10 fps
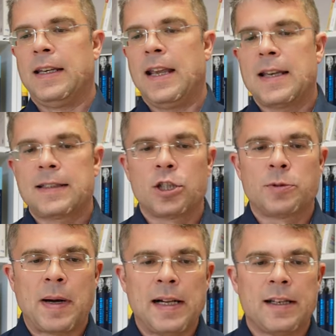In der ersten
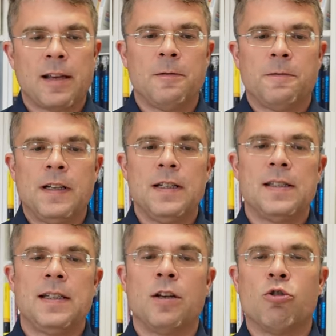Spalte finden
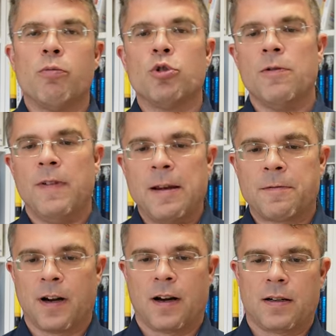Sie die typischen
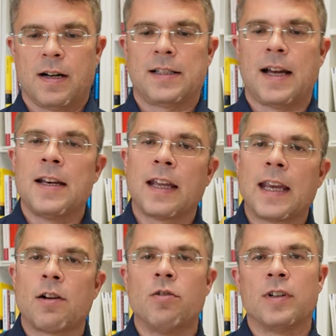W-Fragen als
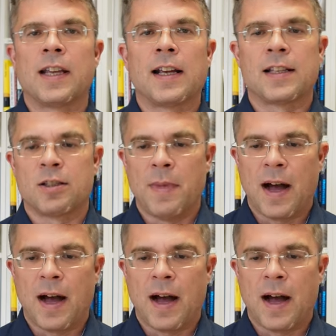Anregung und Trigger zum